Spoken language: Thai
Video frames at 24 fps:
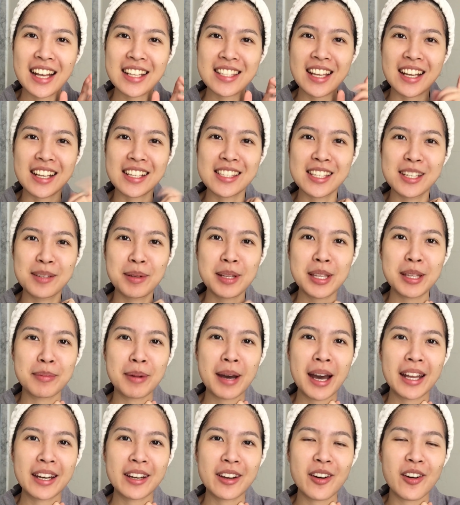สั่งซื้อผลิต
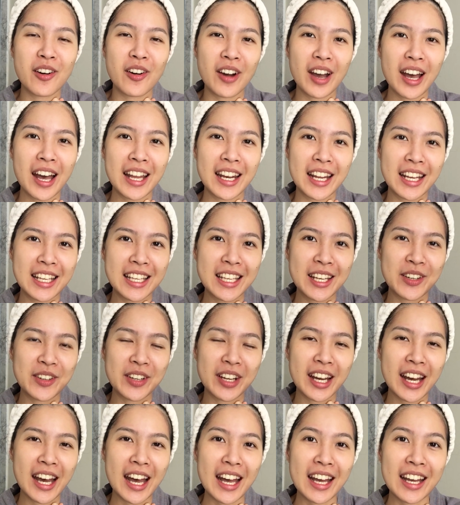ภัณฑ์ของฮานาเคียว
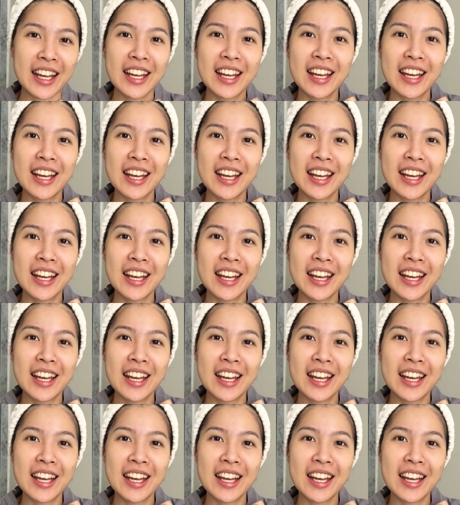นะคะ